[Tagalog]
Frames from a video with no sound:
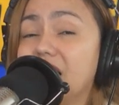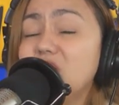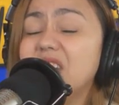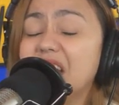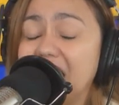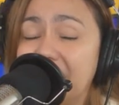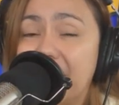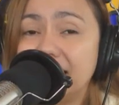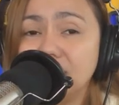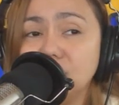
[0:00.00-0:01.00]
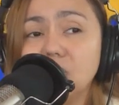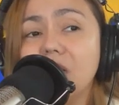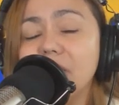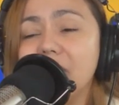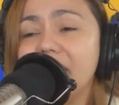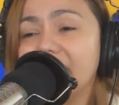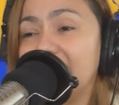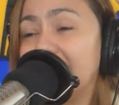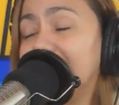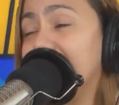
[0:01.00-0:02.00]
Ganun talaga at yun yung mga bagay
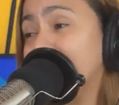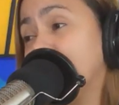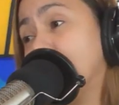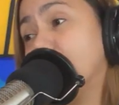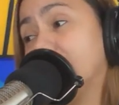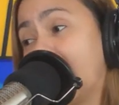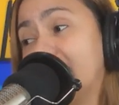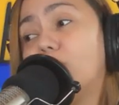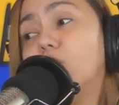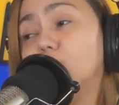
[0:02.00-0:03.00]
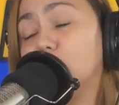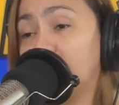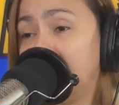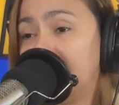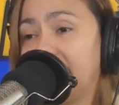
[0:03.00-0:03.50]
na hindi natin kayang kontrolin.